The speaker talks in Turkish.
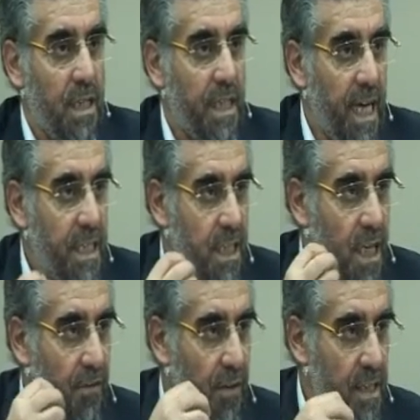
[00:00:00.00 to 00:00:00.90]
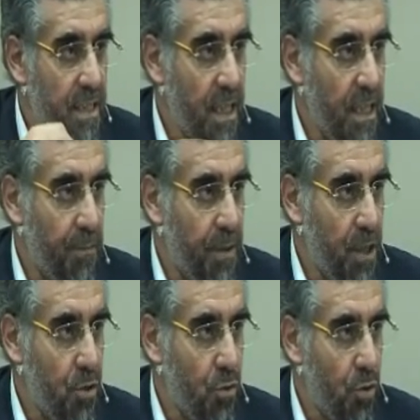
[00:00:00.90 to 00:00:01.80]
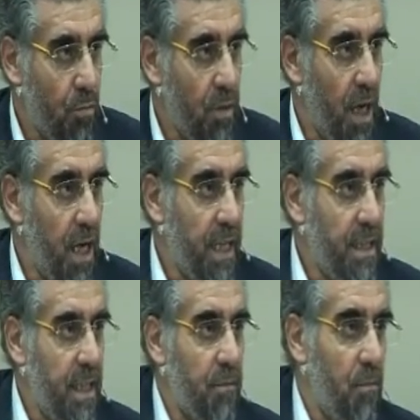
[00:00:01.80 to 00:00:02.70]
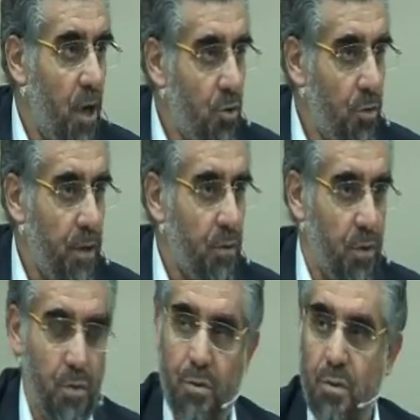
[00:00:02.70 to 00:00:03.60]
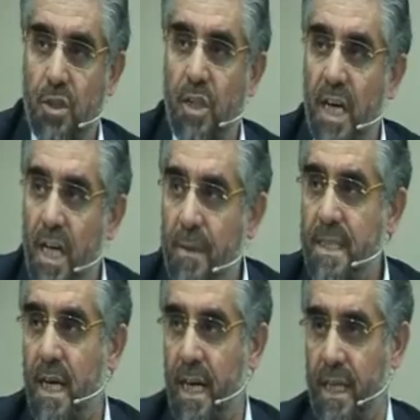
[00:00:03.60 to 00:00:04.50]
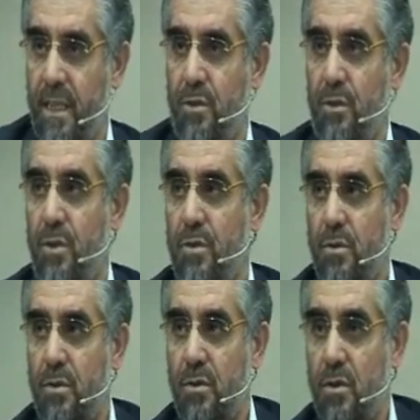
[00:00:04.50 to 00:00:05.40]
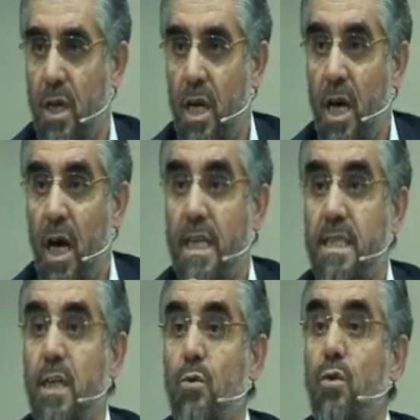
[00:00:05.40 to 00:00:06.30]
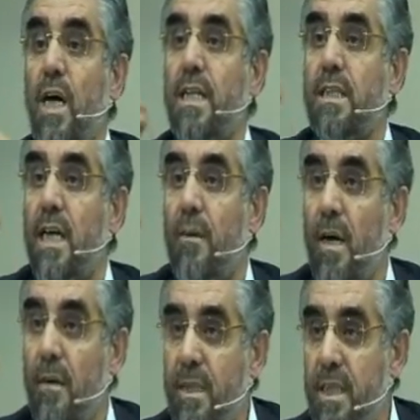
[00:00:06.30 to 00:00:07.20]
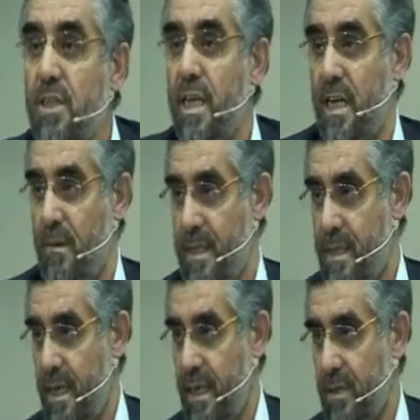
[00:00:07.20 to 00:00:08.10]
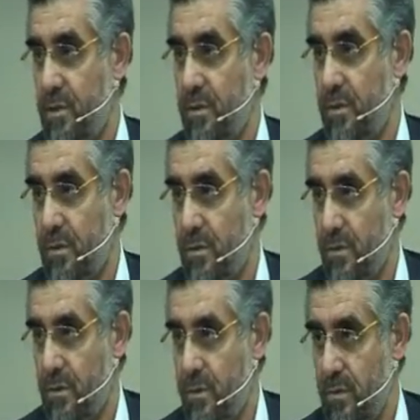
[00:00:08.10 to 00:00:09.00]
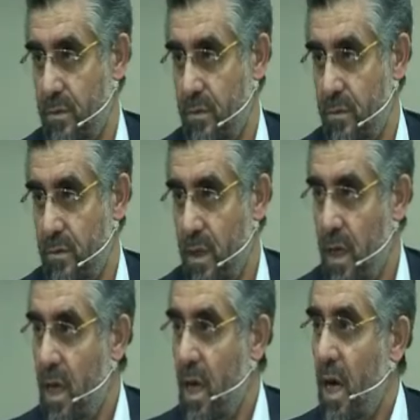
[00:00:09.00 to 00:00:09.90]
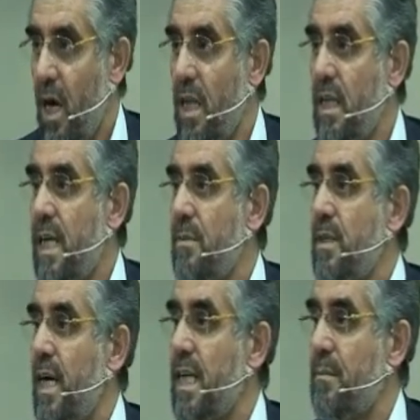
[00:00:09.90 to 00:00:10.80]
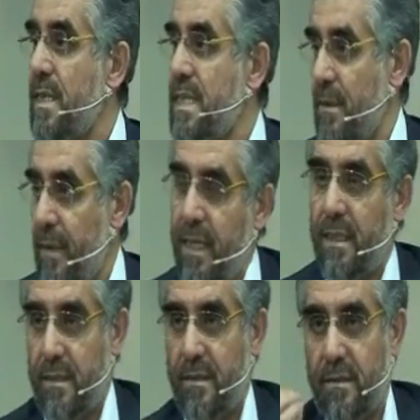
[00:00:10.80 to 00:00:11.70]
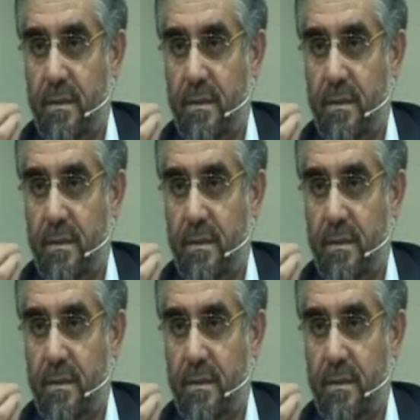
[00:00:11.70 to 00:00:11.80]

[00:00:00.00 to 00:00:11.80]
Kendi kafanızdan yaptığınız yorumla ayetleri mahkum ediyorsunuz, işe yaramaz hale getiriyorsunuz. Aslında Kur'an'ın tamamını işe yaramaz hale getiriyorsunuz. Allah imtihan etmez demek,